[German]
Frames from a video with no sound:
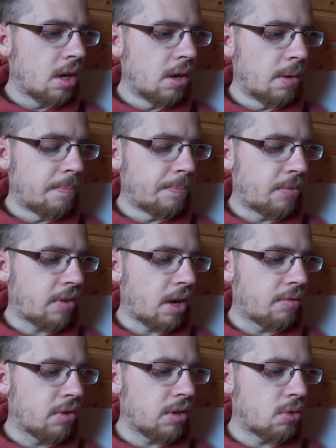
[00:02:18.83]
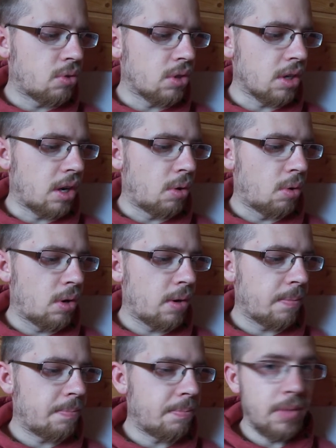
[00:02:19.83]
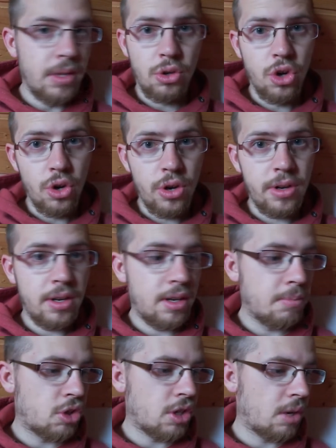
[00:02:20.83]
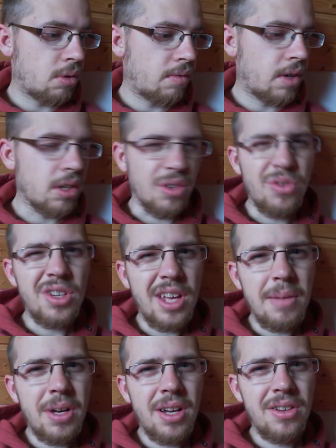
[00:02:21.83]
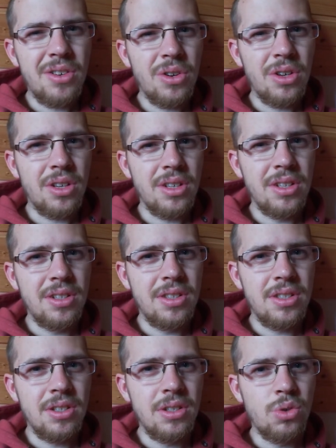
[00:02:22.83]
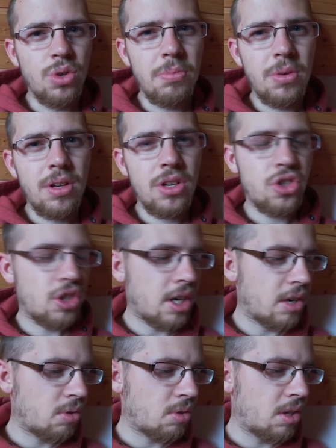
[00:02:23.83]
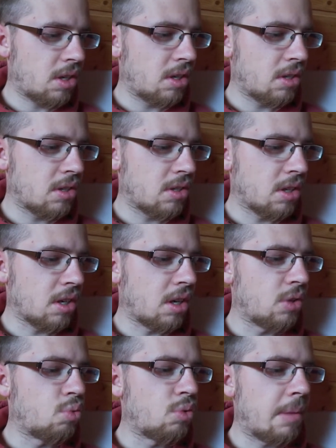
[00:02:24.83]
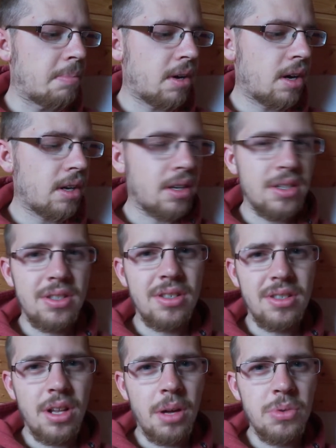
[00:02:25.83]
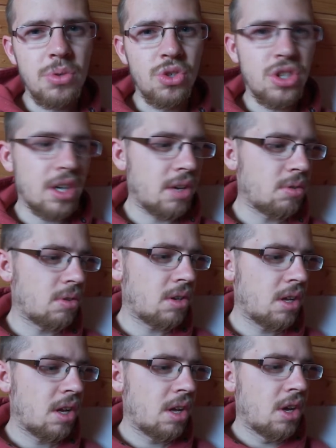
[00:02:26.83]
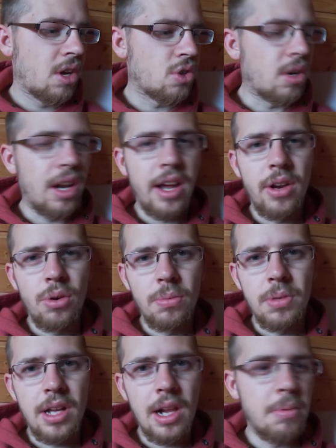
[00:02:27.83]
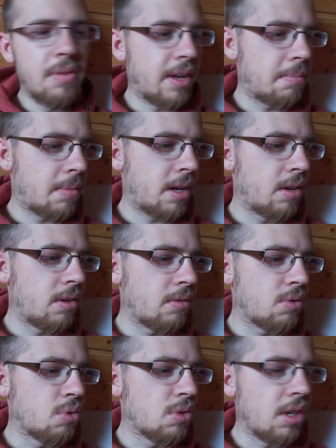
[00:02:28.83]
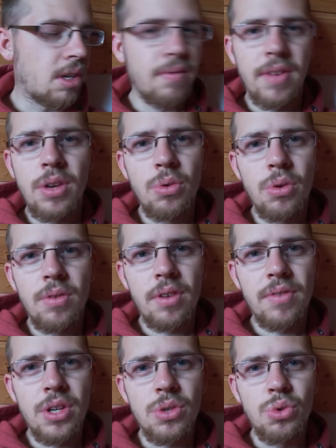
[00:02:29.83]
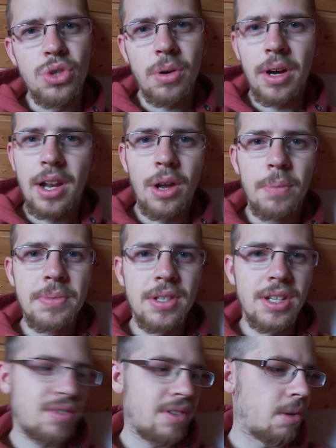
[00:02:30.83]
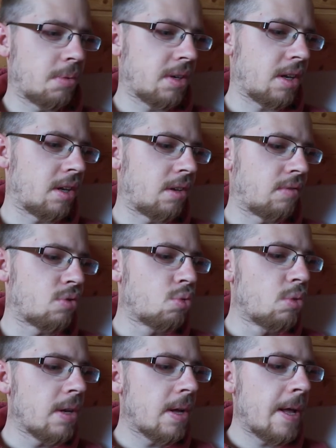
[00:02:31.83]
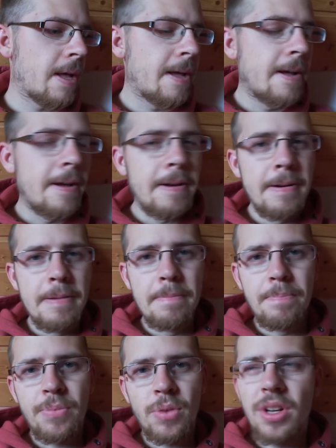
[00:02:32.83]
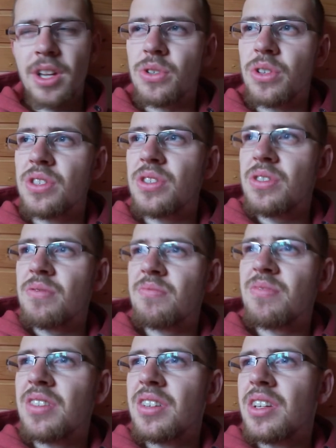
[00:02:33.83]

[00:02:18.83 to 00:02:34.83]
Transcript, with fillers: ähm, Frankfurt natürlich auch in Köln in dem Stadion war ich. Ich würde gerne mal noch ins äh, Dortmunder Stadion gehen, in den Signali Iduna Park. Das ist, glaube ich, so ein Stadion schon alleine, um die gelbe Wand mal zu sehen, wenn irgendwann wieder Zuschauer erlaubt sind. Das wäre, glaube ich, relativ cool. Ähm, und ansonsten,